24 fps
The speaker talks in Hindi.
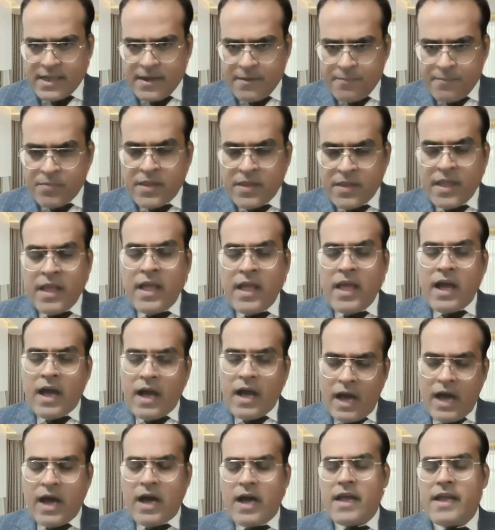है
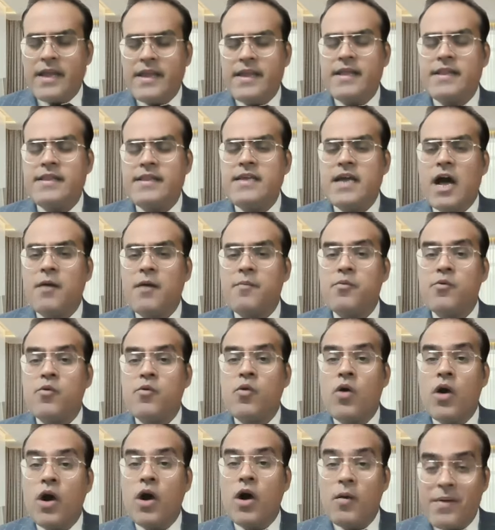हाँ यदि
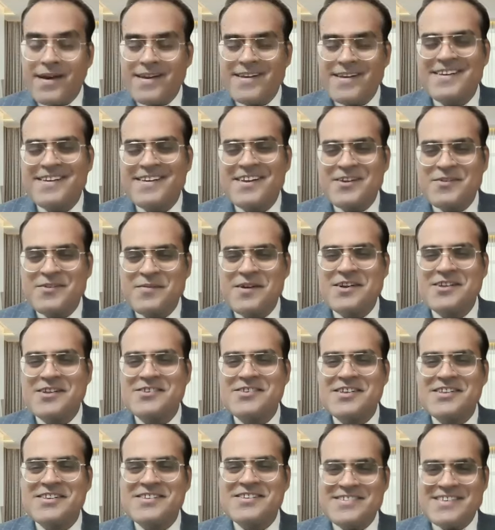आपको हमारी
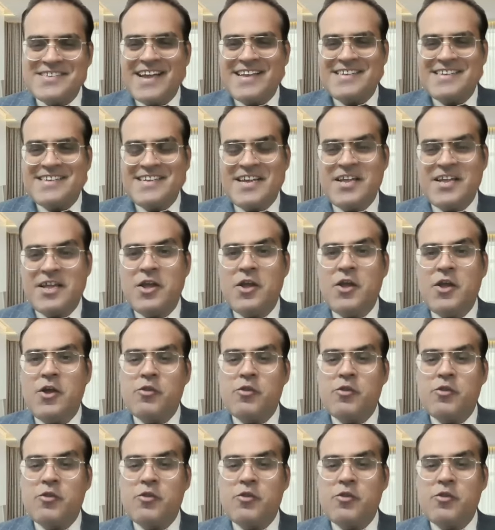रिकमेंडेशन चाहिए